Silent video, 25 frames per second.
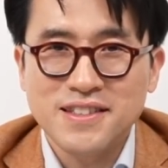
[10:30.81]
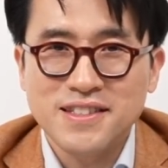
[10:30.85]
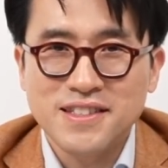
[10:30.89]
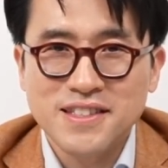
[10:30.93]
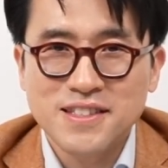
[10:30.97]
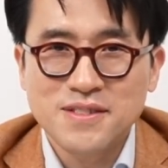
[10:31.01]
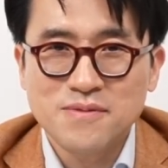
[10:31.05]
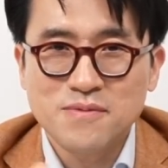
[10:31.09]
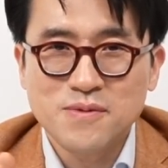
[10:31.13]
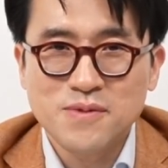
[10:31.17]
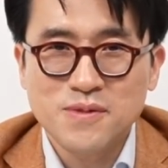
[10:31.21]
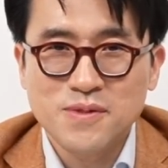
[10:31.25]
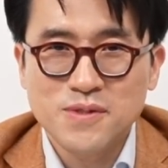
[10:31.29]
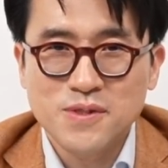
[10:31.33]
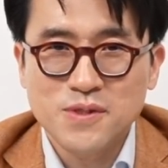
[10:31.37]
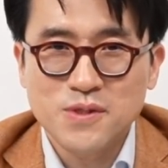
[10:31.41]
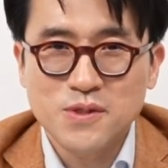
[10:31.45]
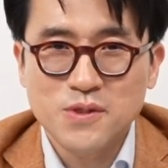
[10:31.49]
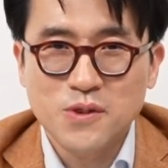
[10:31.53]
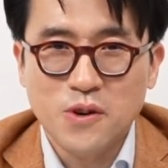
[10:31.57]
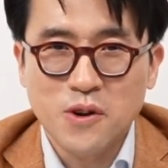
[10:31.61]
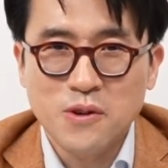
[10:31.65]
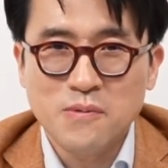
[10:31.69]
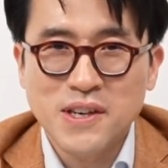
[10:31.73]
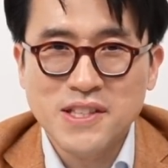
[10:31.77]

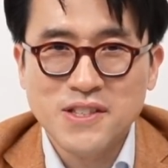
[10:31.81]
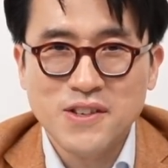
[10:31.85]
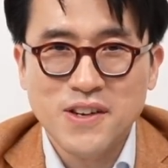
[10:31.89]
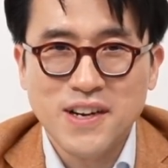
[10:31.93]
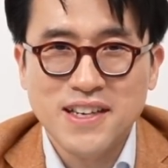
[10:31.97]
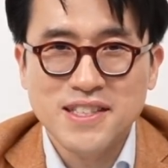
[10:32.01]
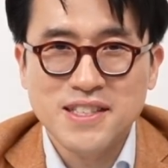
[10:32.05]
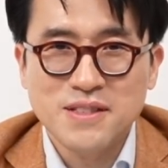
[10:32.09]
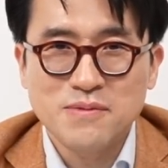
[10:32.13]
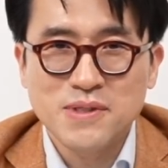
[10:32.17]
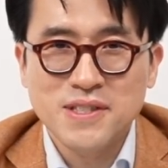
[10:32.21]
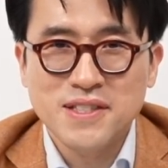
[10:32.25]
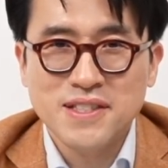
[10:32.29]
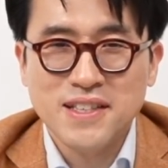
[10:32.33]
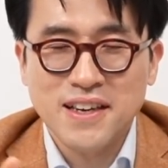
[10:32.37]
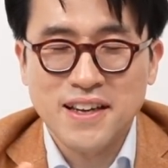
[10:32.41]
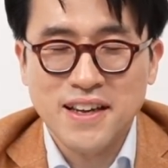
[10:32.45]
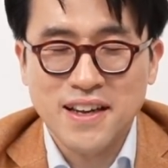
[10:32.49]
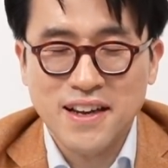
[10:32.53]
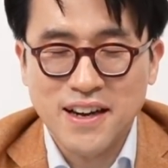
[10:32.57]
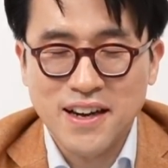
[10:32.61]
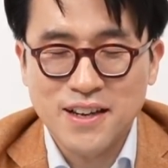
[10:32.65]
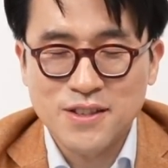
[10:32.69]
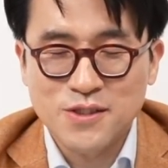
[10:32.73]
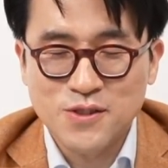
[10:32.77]
지금도 얼마 전까지
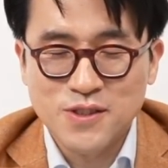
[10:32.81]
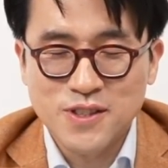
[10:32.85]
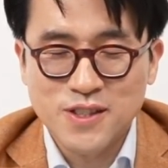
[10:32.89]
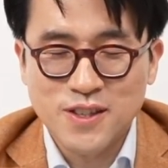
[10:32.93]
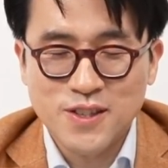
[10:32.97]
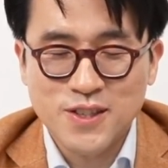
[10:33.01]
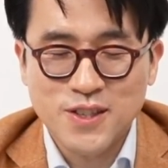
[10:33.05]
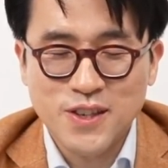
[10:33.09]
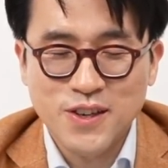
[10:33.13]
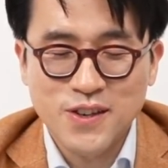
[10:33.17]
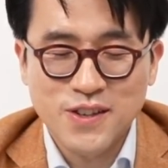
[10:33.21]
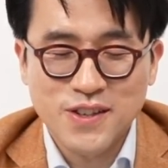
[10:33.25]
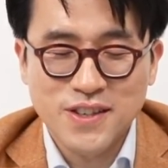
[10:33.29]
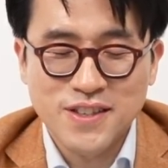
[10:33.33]
비슷하게 가지고 있었어요.